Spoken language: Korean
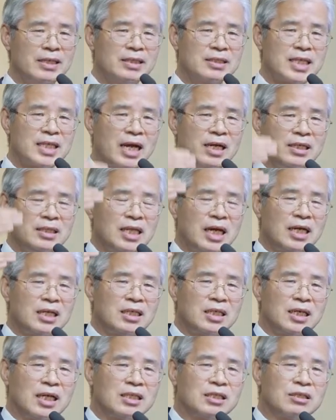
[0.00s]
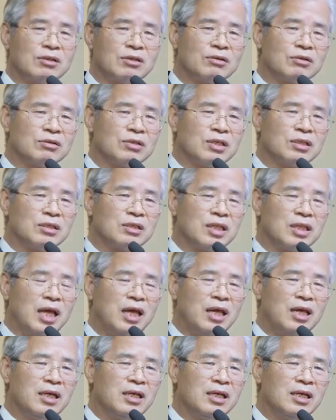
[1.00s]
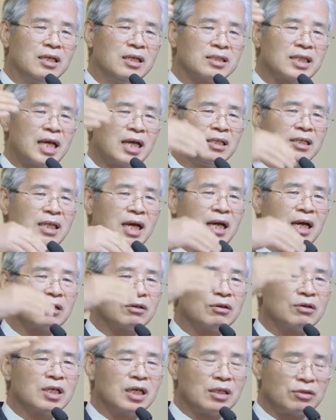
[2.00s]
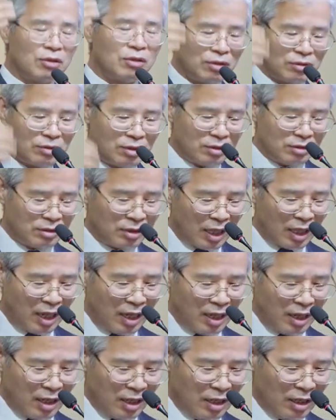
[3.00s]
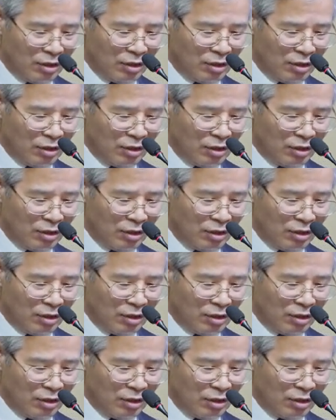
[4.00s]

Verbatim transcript: 상당 기간이 떨어져 있는데 상당한 거리가 떨어져 있는데